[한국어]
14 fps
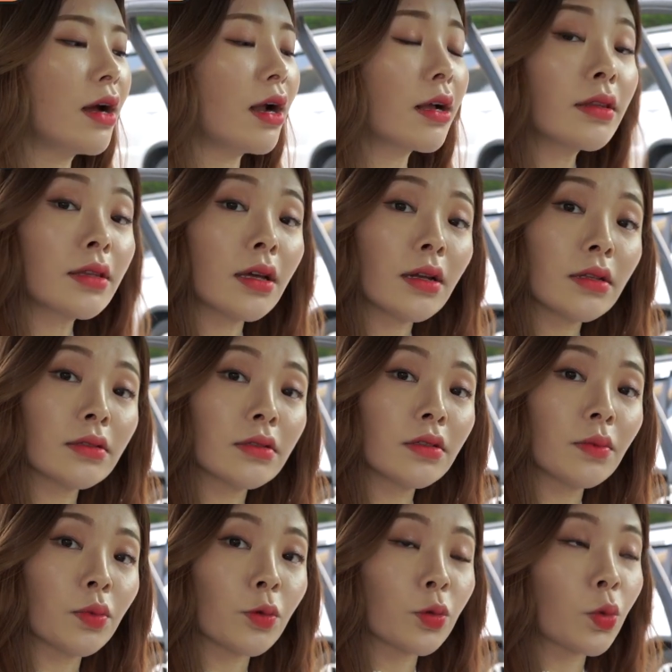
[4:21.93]

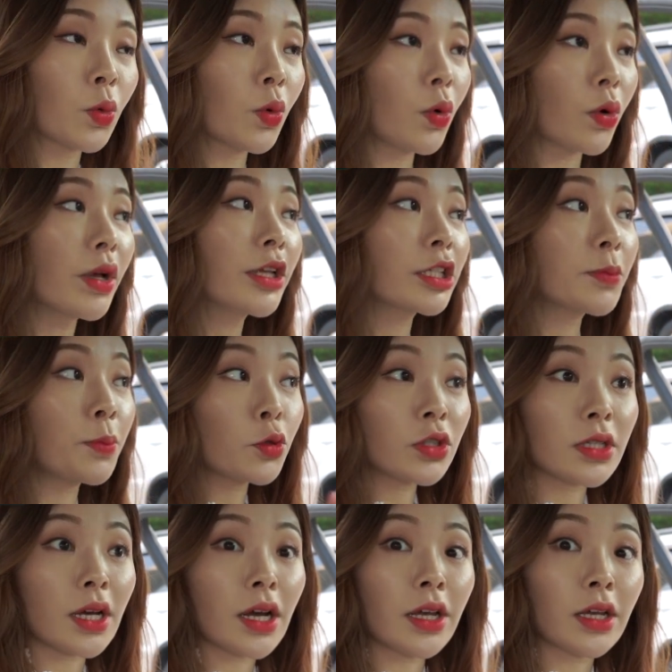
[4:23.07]
알칸타라는 보통
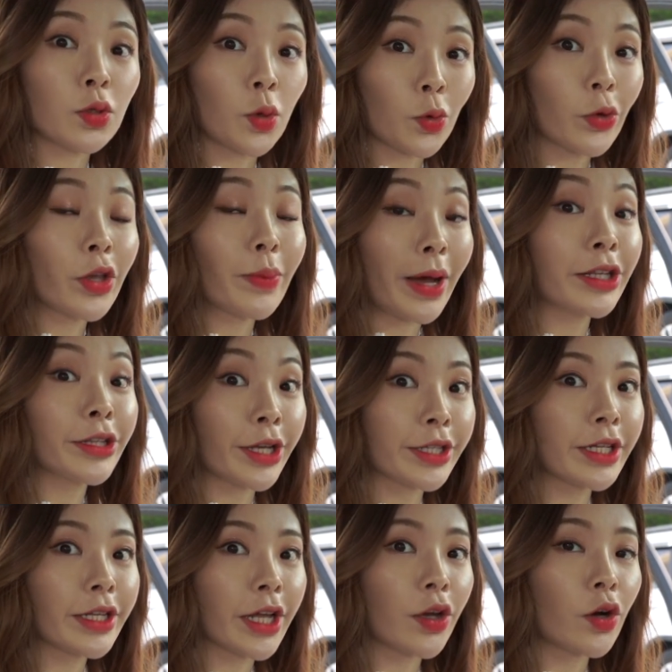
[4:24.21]
스포츠카에 적용이 많이
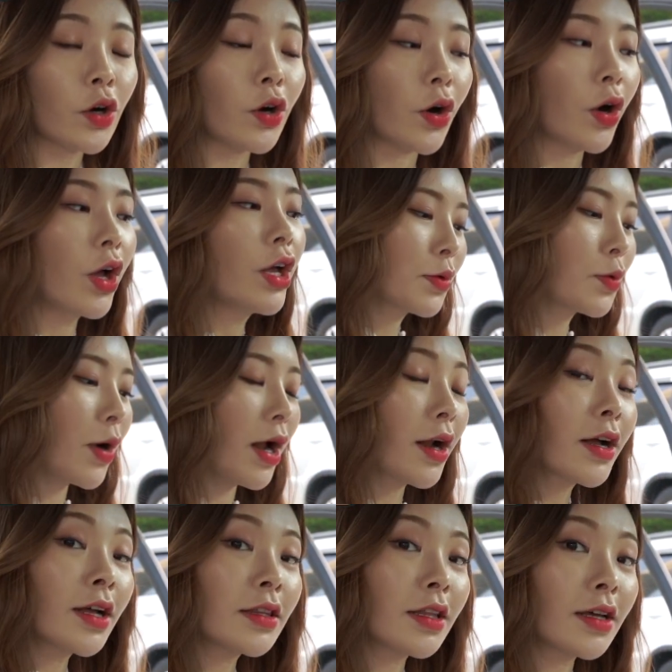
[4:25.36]
되잖아요. 이
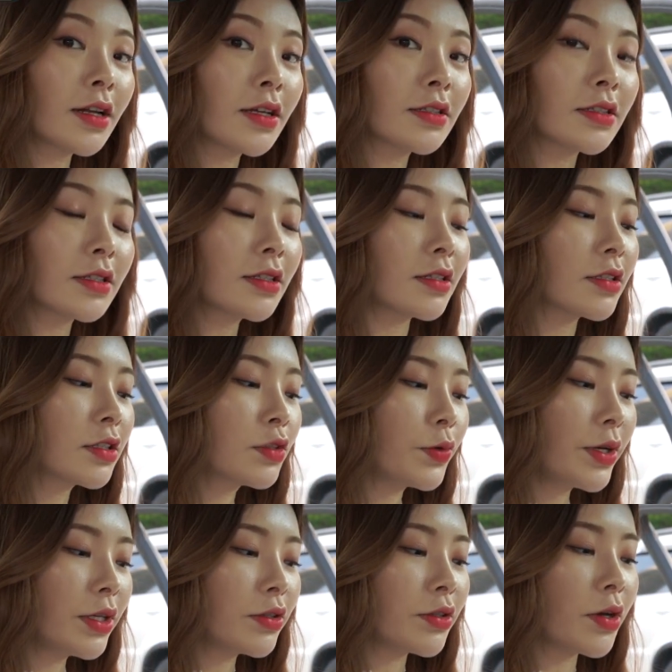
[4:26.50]
알칸타라는
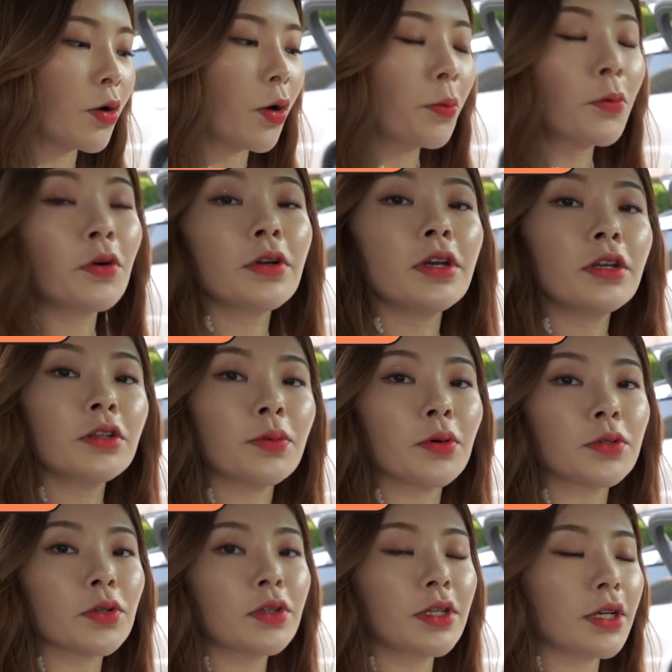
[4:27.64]
스웨이드의 업그레이드
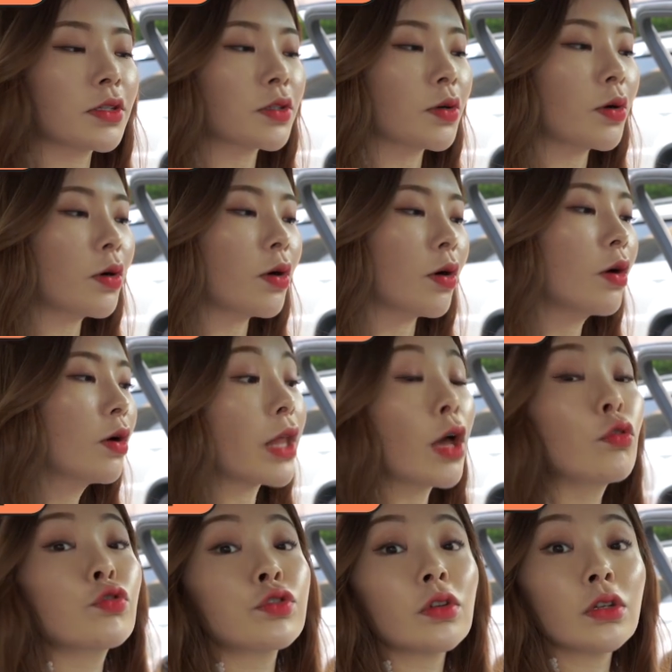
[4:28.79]
버전이라서
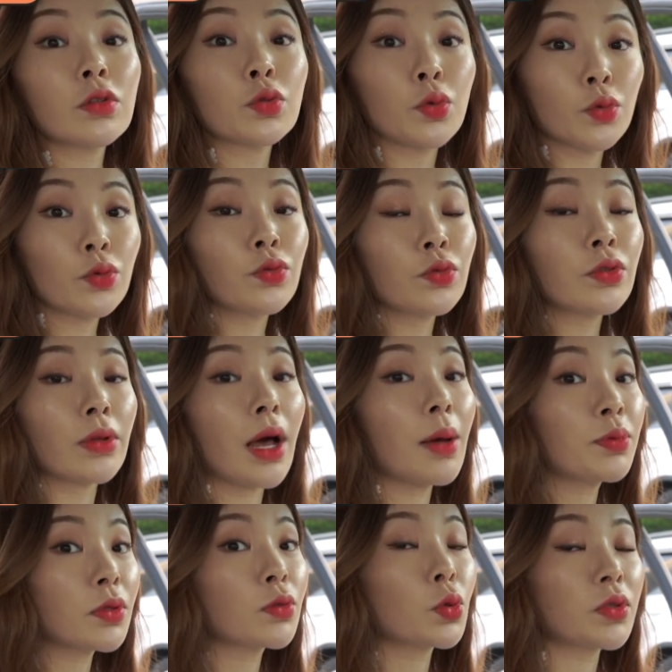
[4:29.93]
내구성이 좋은
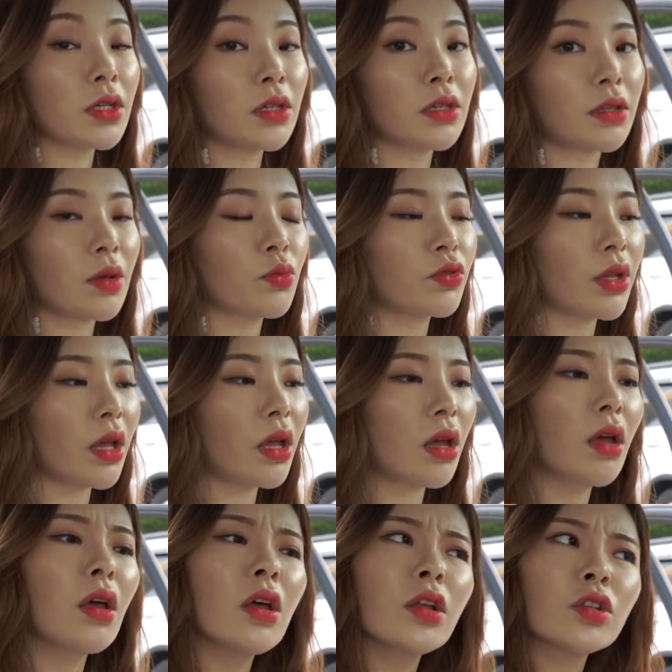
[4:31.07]
합성 소재이기 때문에
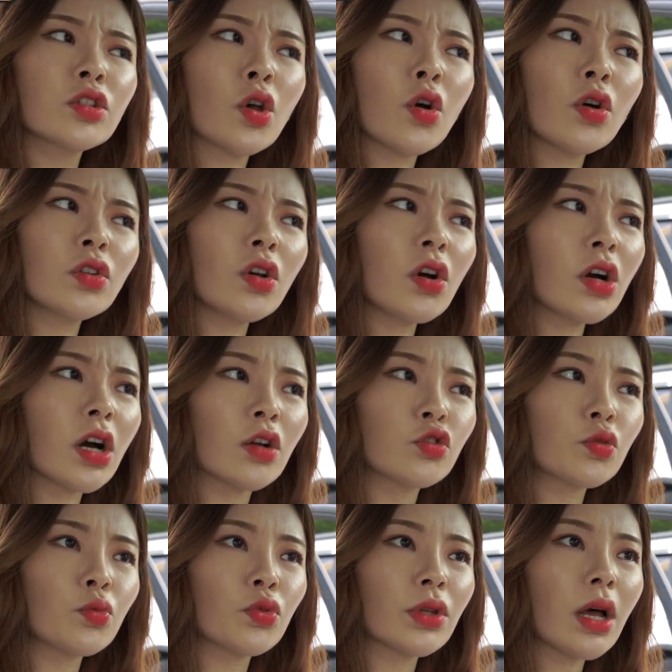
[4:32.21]
천연
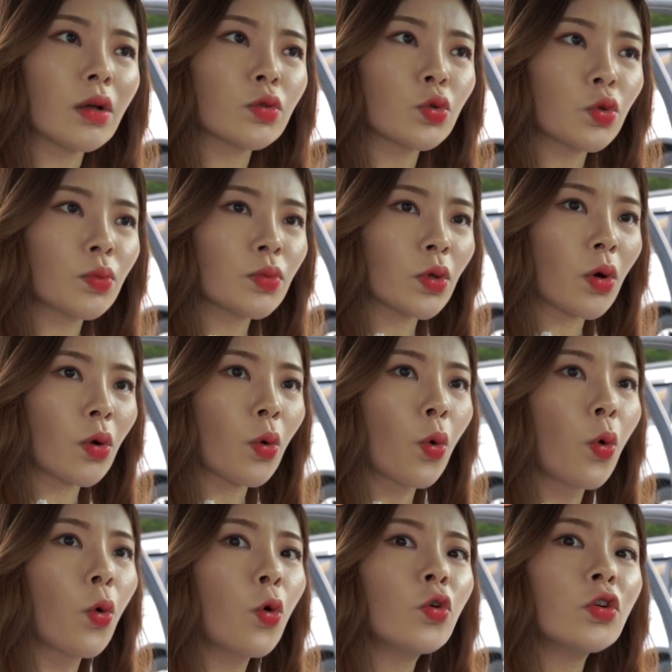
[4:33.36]
가죽보다 조금 더
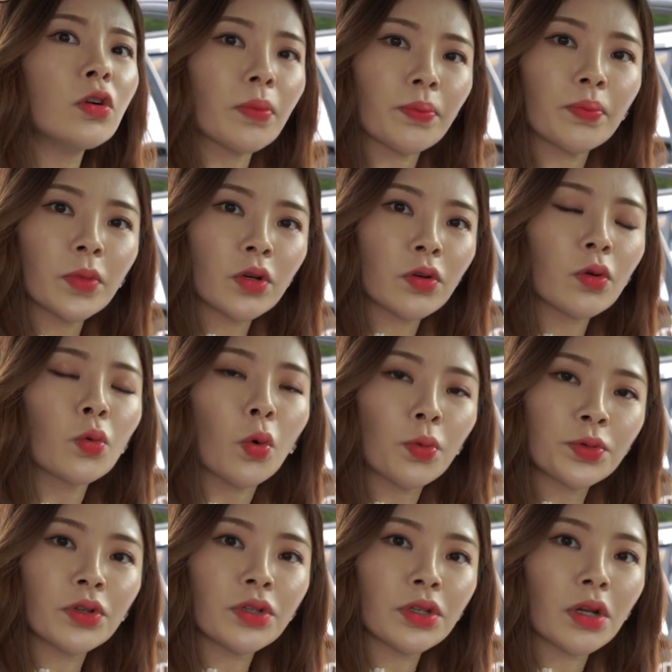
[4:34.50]
고급 그런
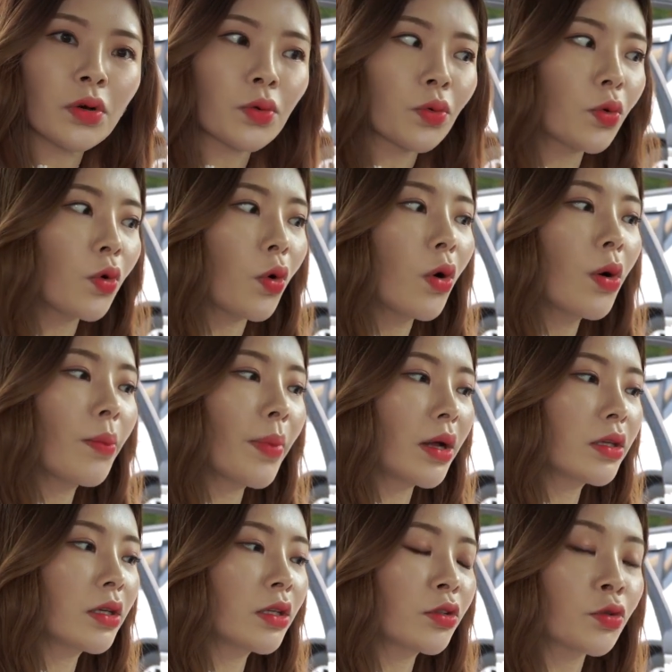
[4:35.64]
옵션이라고
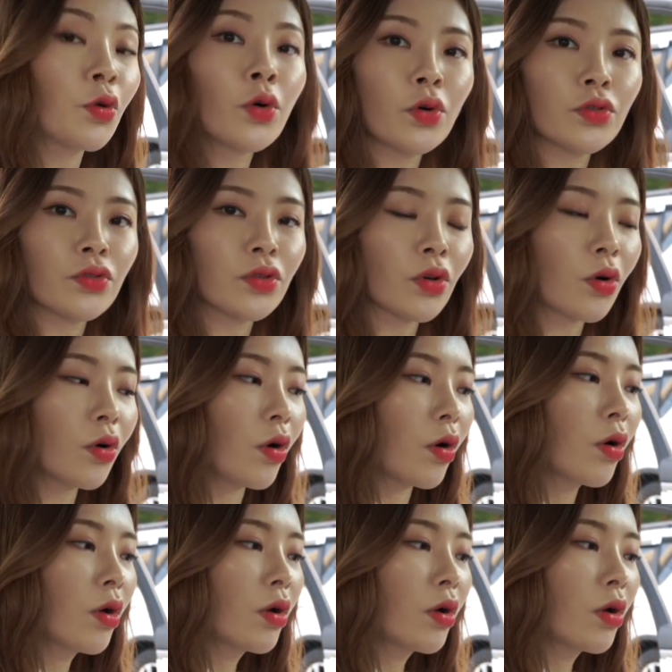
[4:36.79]
많이 들었거든요.